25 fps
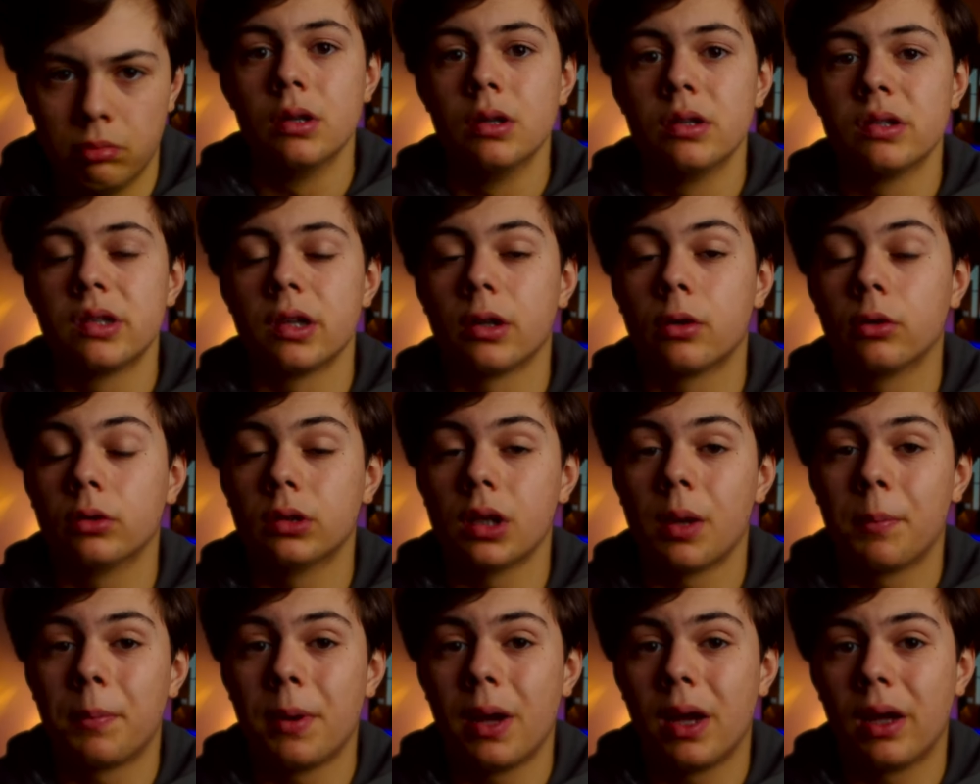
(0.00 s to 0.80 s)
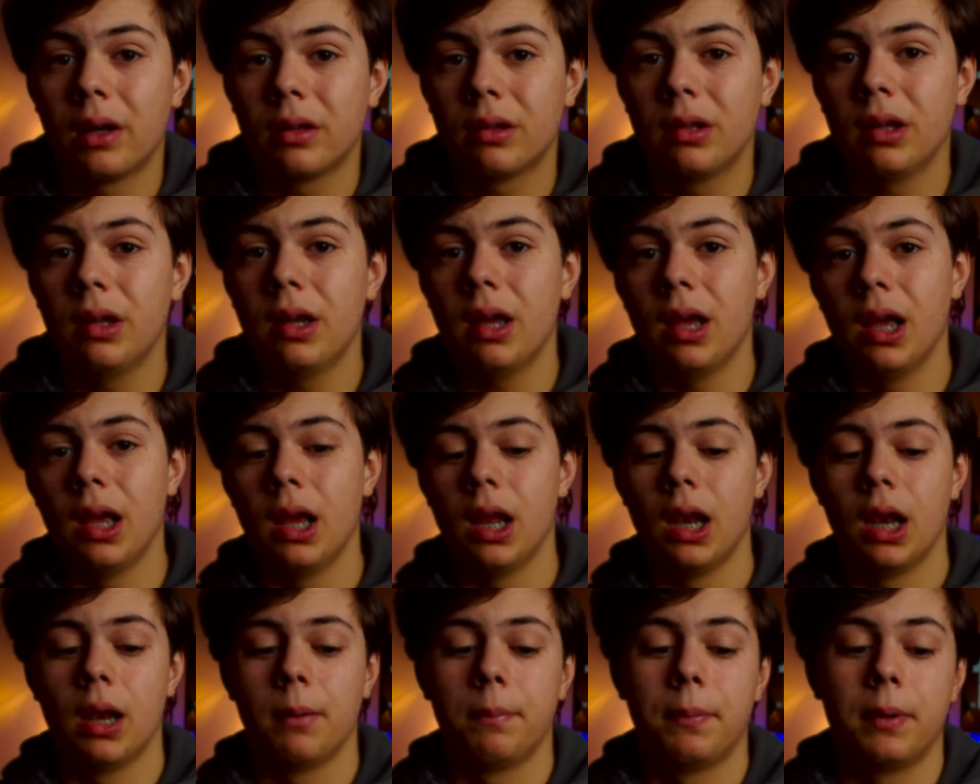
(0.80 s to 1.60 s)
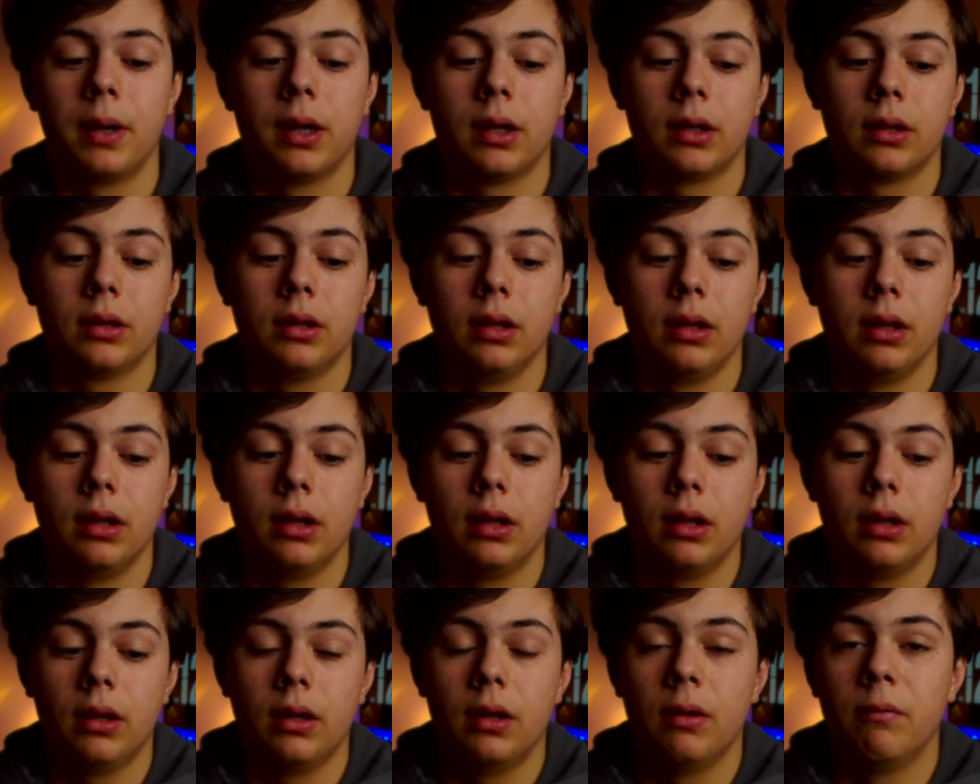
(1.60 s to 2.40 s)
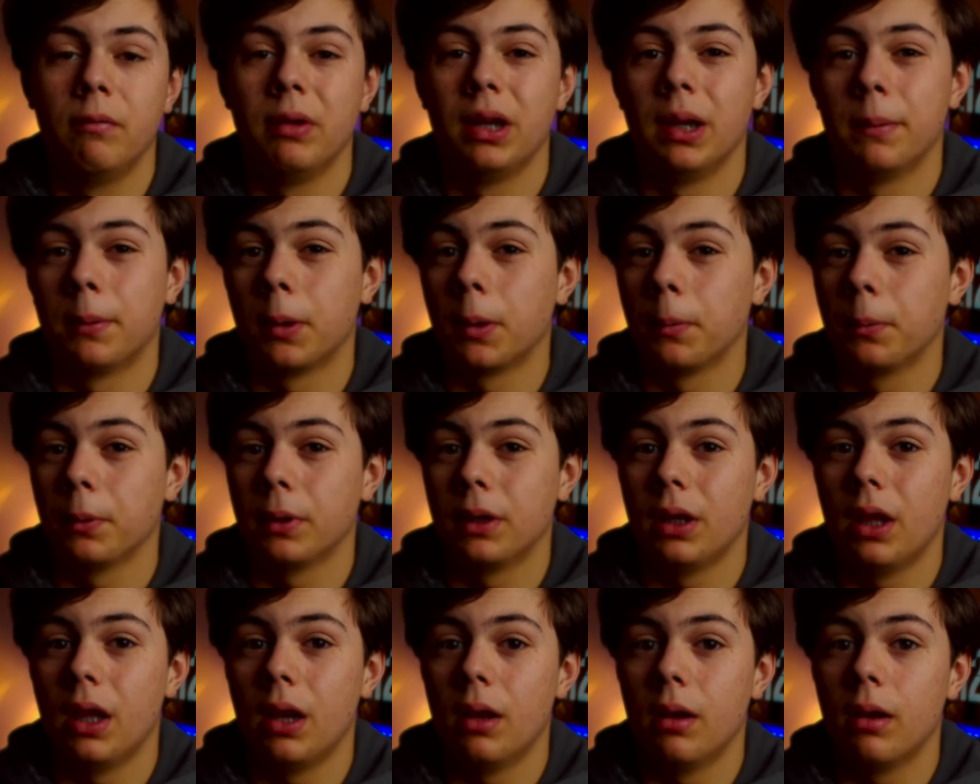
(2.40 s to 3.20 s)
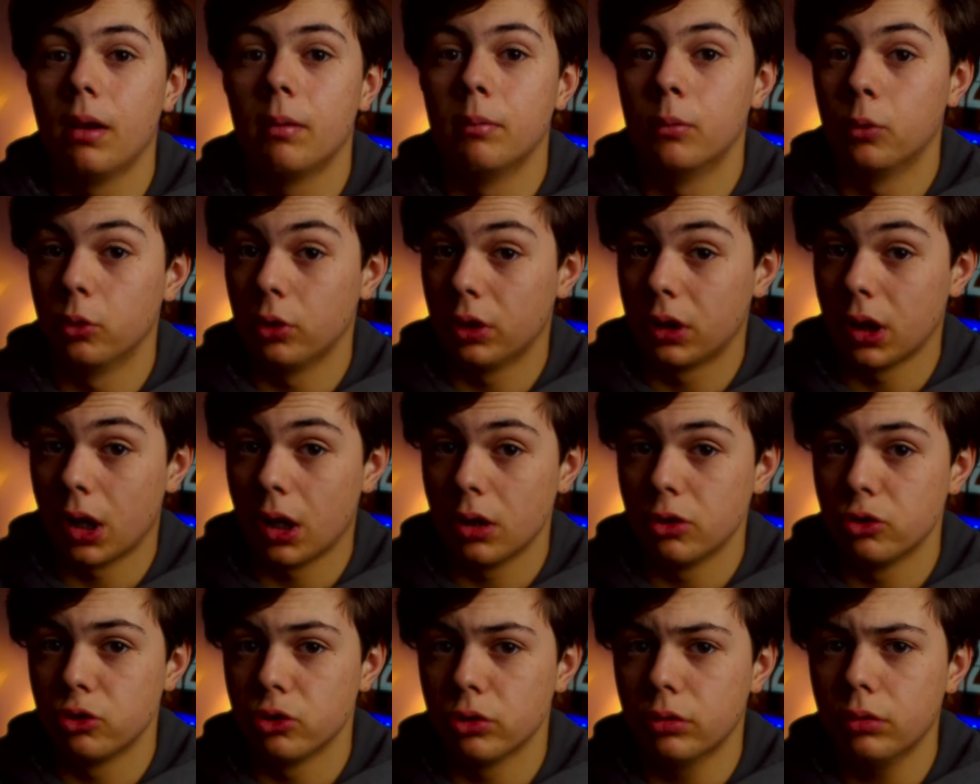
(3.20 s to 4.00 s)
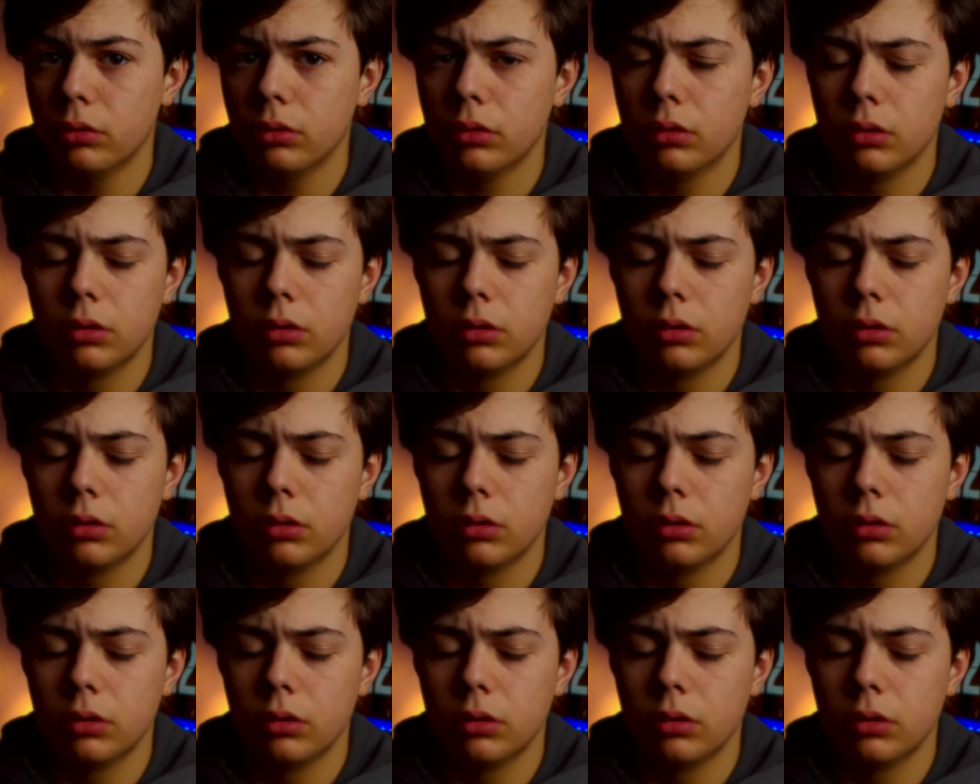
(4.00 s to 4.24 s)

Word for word: Seconda parte è la parte vera e propria del montaggio,